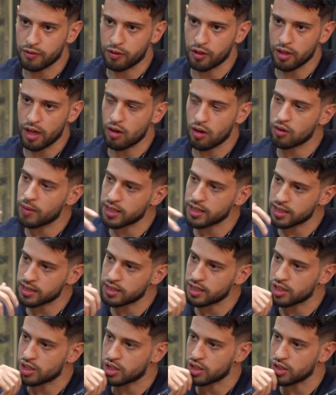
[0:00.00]
foi algo mais
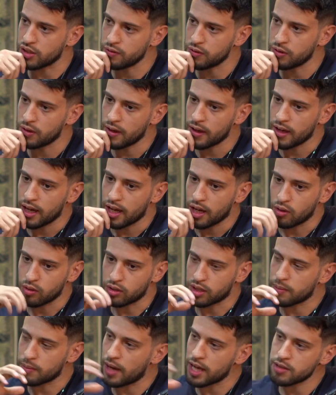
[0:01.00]
assertivo, o
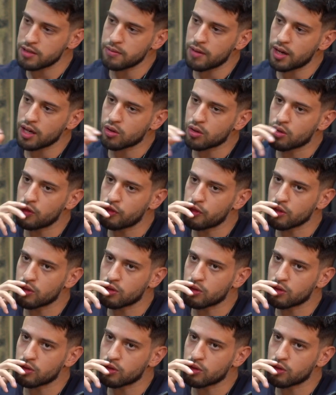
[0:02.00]
que mais me marcou foi